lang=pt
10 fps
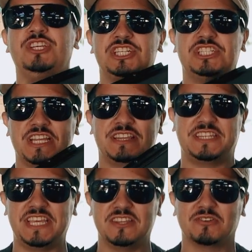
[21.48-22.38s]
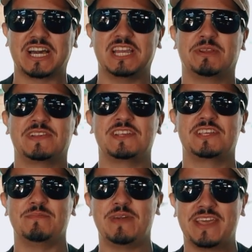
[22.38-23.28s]
IGT no calibre
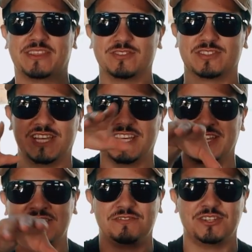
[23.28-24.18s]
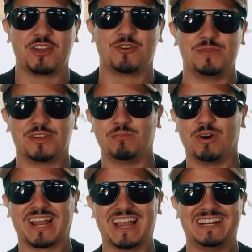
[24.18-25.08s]
5,5. Então se liga nesse vídeo aí comigo,
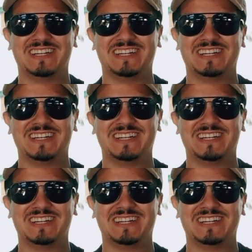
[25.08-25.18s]
bora lá!